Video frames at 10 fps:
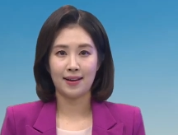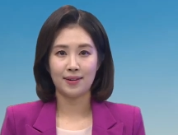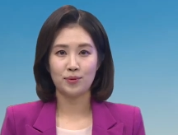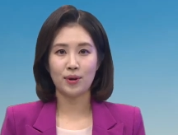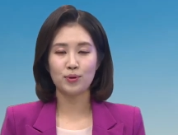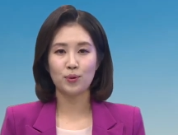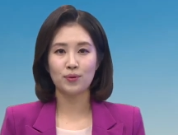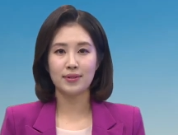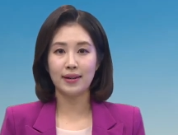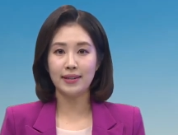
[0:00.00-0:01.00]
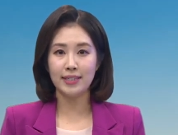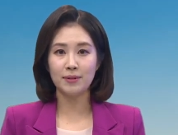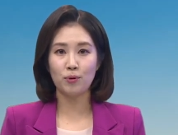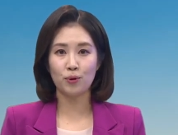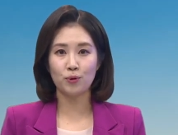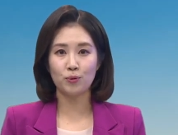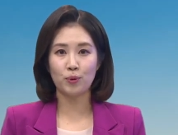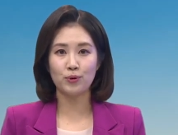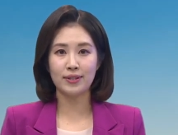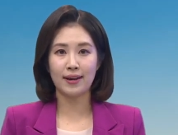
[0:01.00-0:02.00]
조계종 제25교구
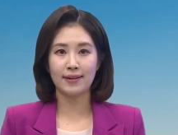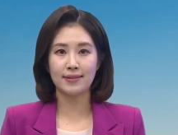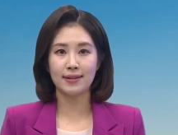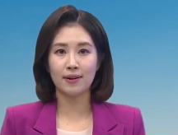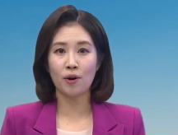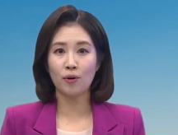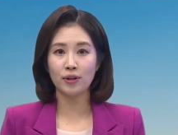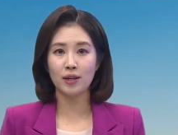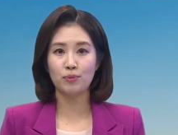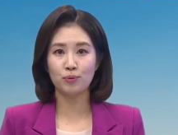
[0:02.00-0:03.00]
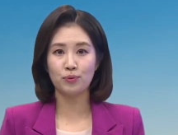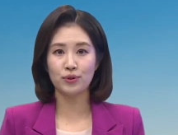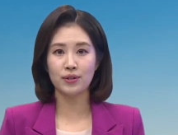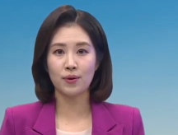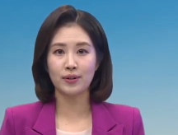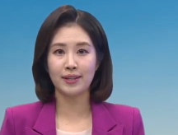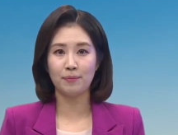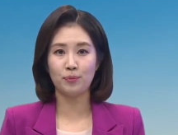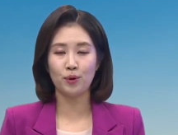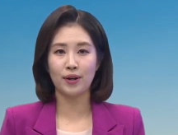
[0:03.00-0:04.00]
본사이자 경기 북부 지역을
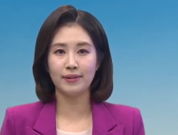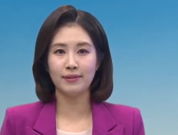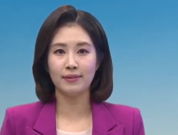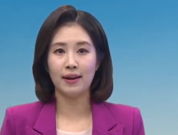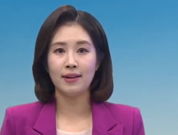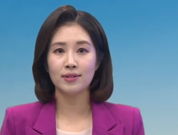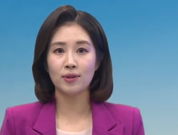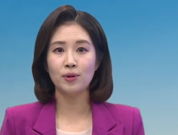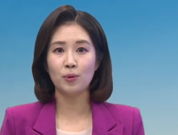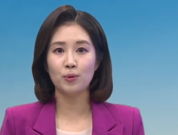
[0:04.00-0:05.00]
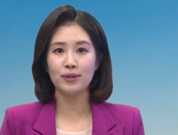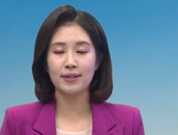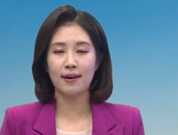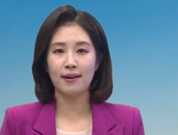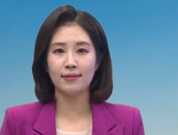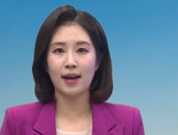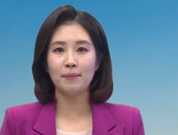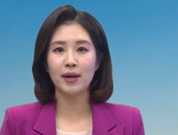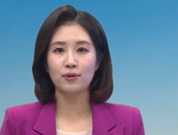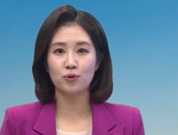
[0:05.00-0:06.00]
대표하는 천연고찰
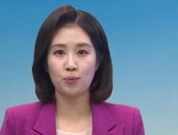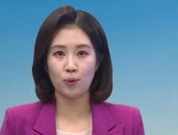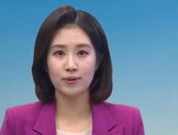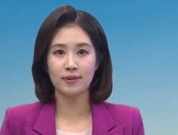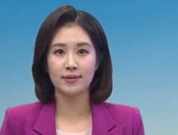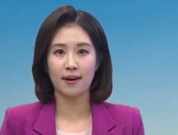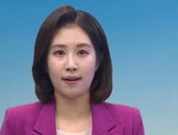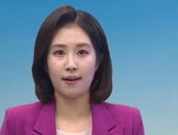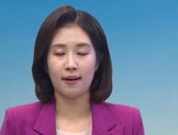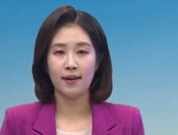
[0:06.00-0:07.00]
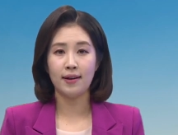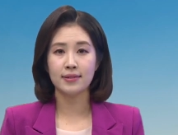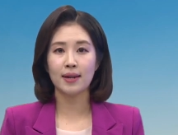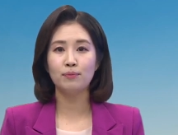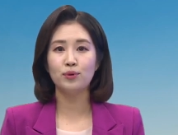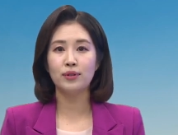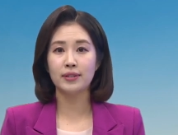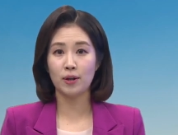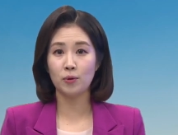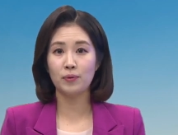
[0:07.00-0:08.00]
남양주 봉선사가 산문을
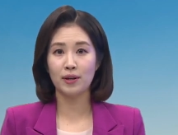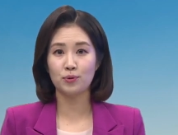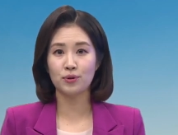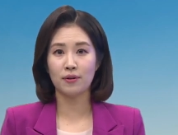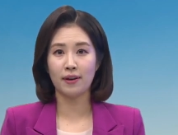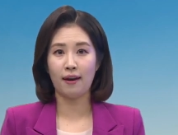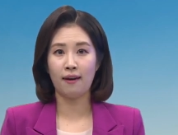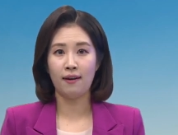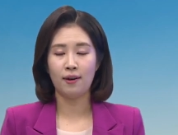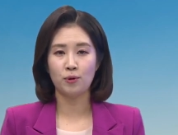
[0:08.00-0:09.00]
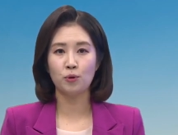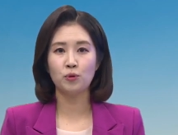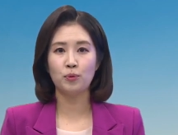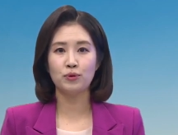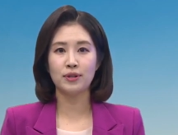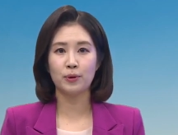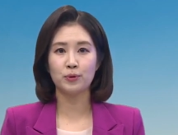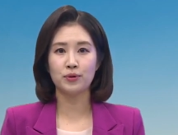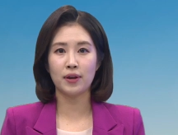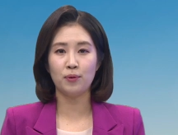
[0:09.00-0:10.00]
새롭게 조성해 교구
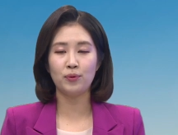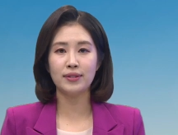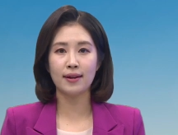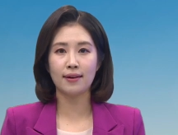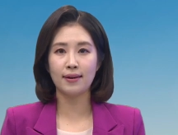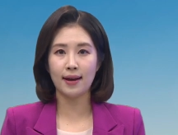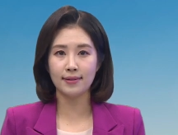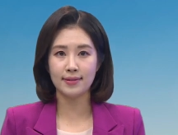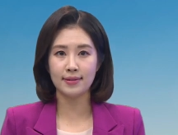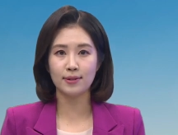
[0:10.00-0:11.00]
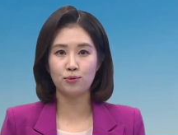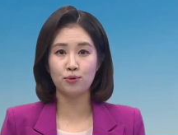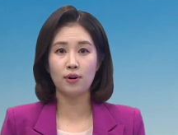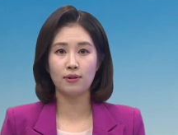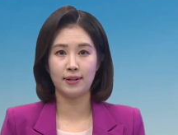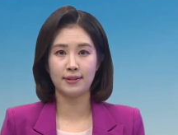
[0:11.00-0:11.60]
본사로서의 위상을 한층 굳건히